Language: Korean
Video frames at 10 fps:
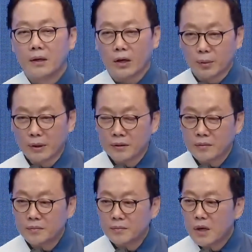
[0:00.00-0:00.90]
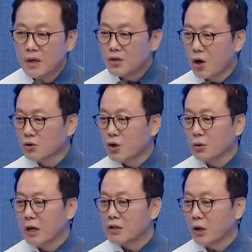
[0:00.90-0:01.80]
여러분
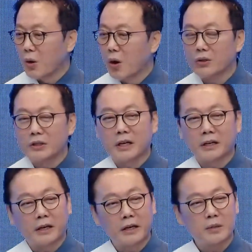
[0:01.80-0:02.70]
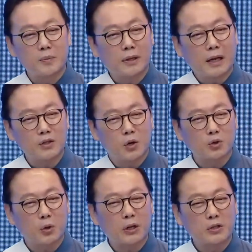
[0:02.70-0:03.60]
정청래 최고 이 자리에 계십니다.
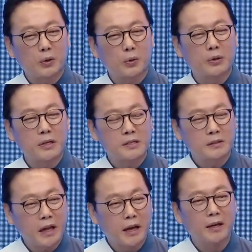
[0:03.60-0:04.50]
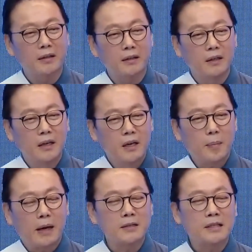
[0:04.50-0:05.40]
정청래 최고위원 됐을 때
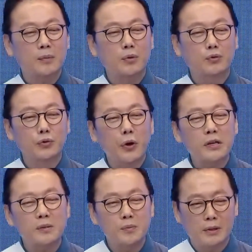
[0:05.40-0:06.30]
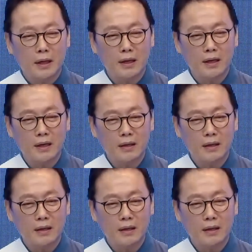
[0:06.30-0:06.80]
많은 사람들이 우려했습니다.